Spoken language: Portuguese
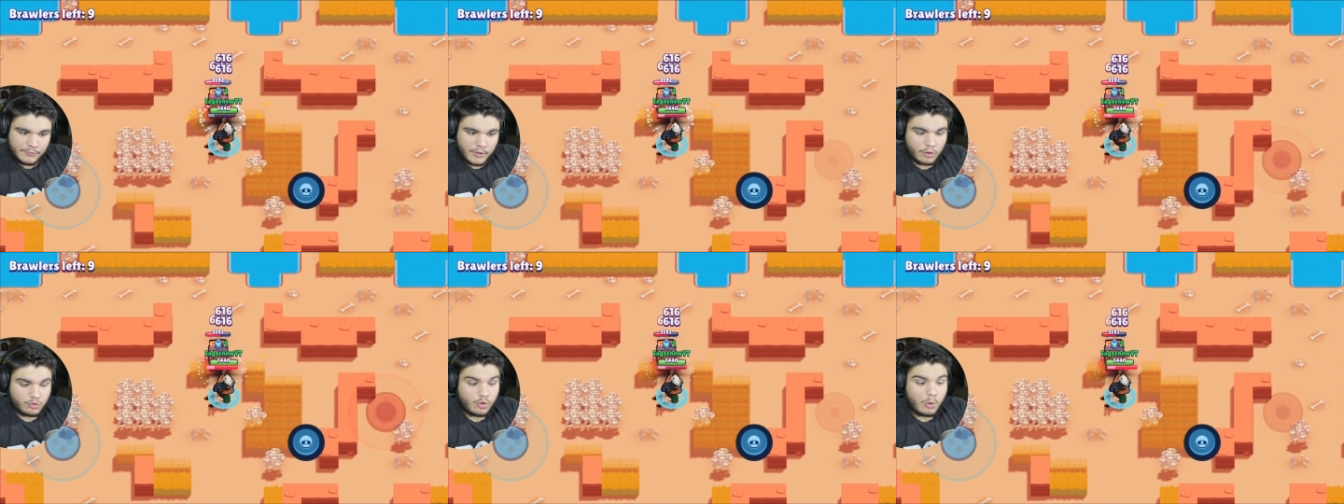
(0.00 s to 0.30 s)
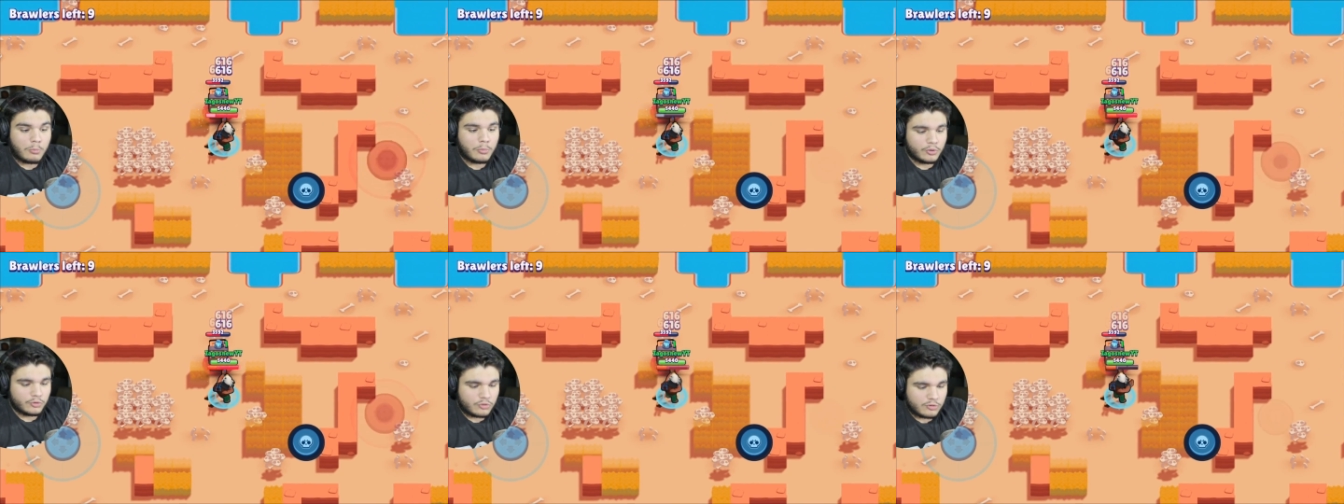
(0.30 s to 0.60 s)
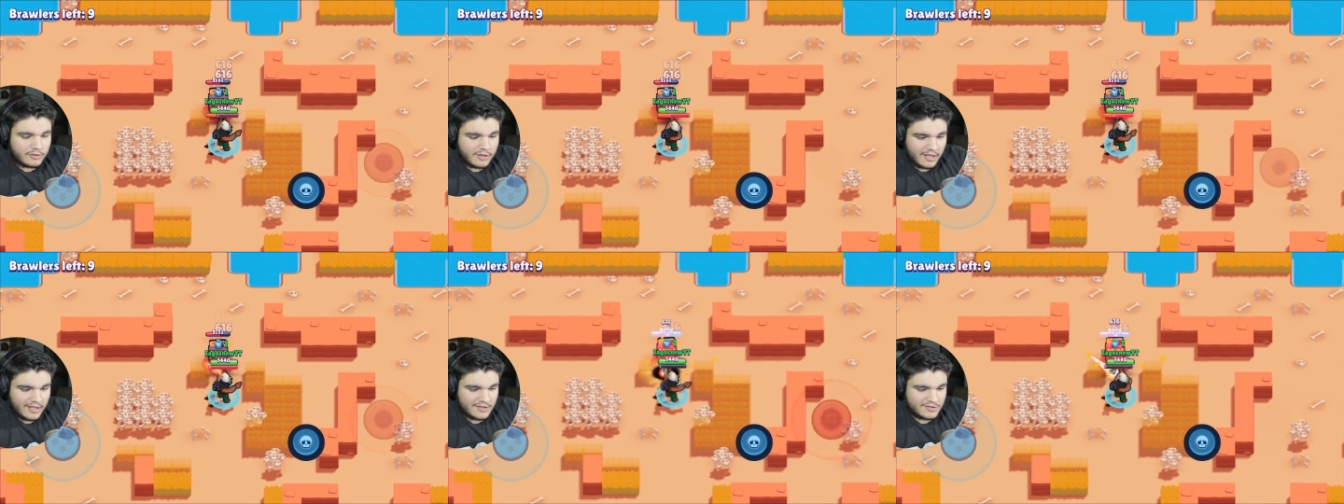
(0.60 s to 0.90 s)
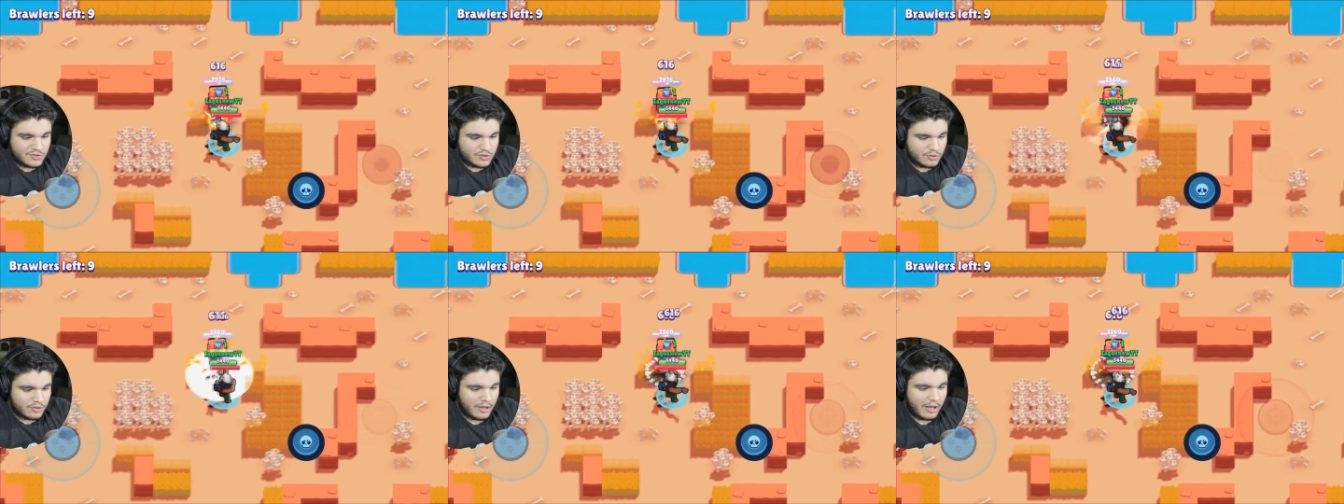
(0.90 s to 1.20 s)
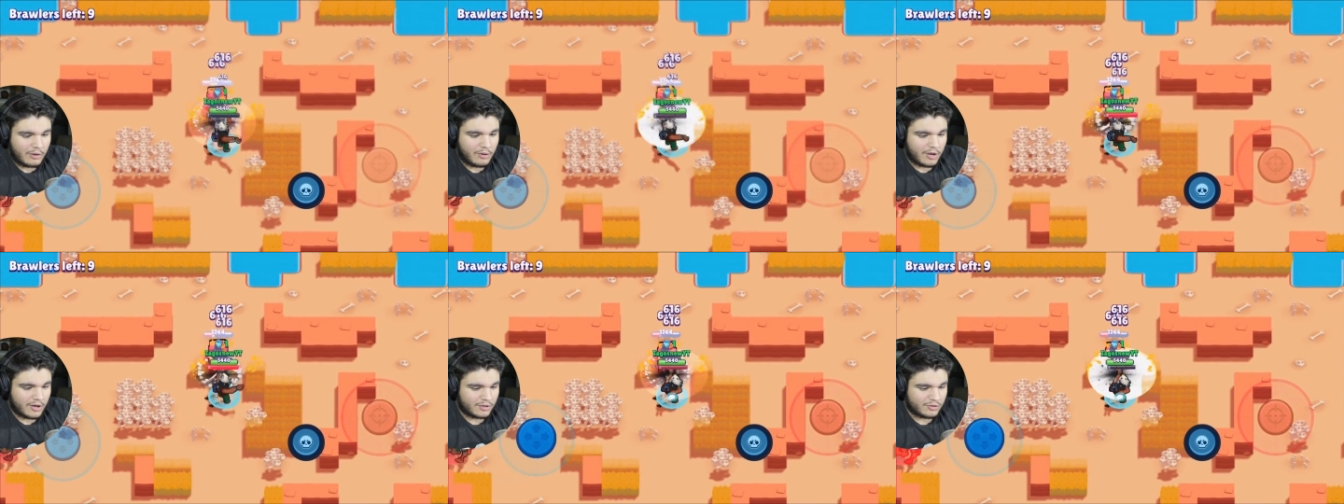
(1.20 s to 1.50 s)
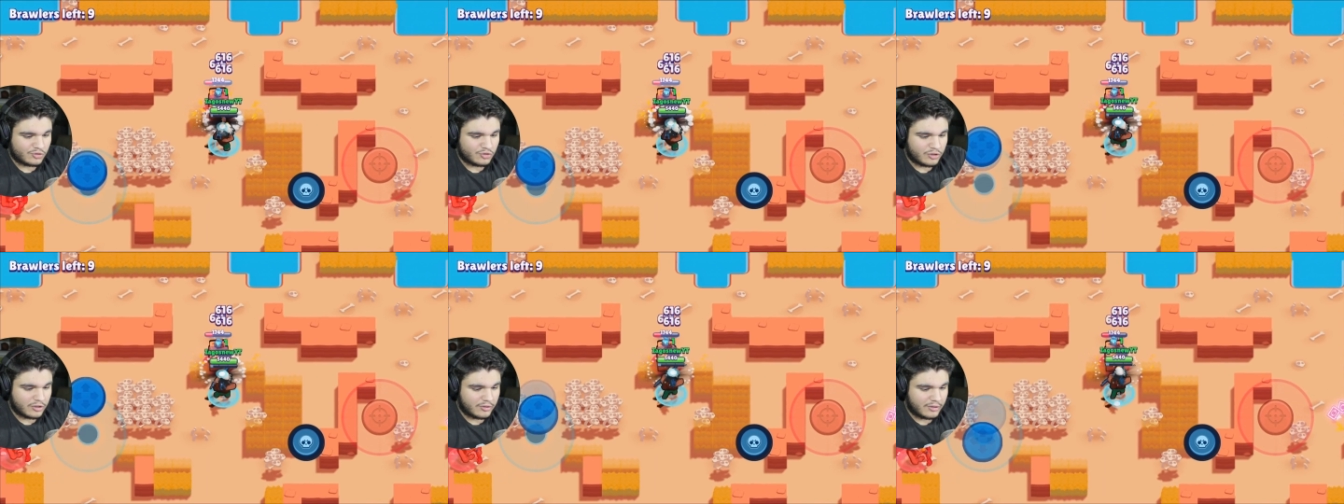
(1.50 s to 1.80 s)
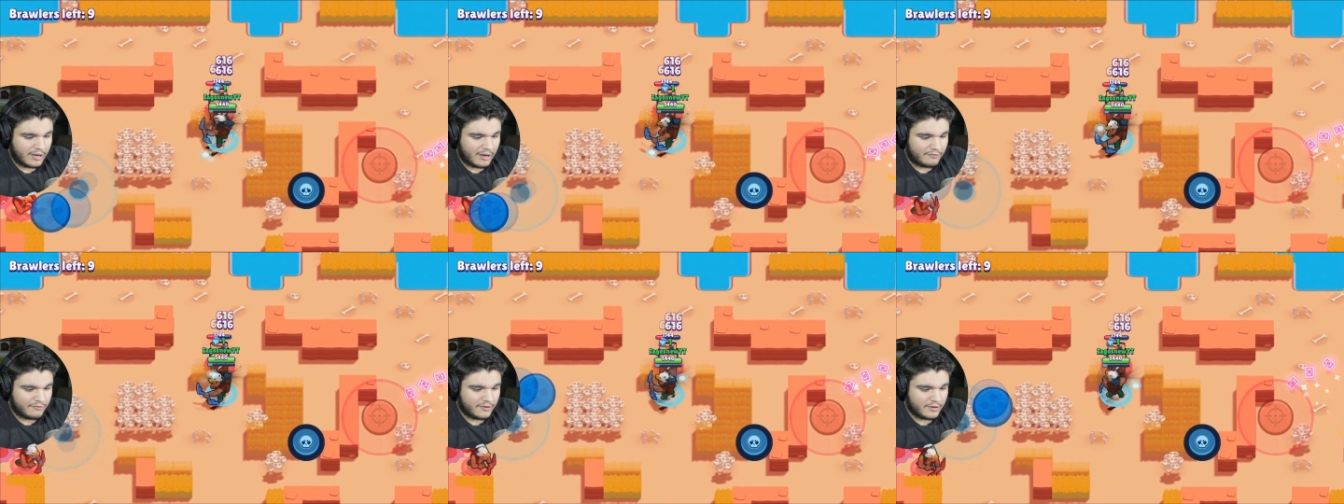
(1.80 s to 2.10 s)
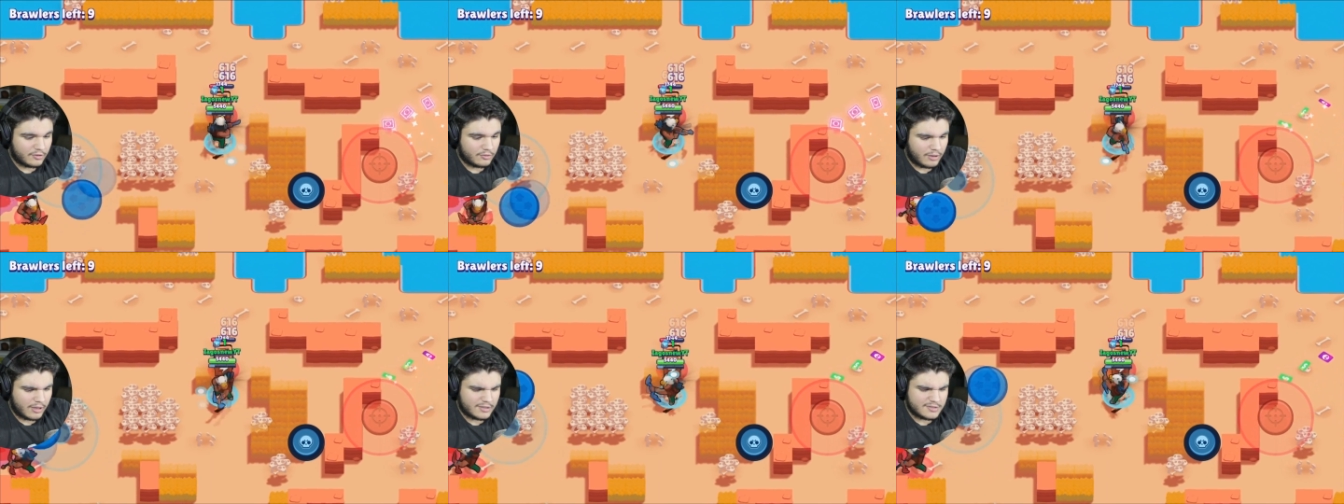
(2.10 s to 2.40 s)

Eu tô muito tenso, agora que eu tô jogando gravando.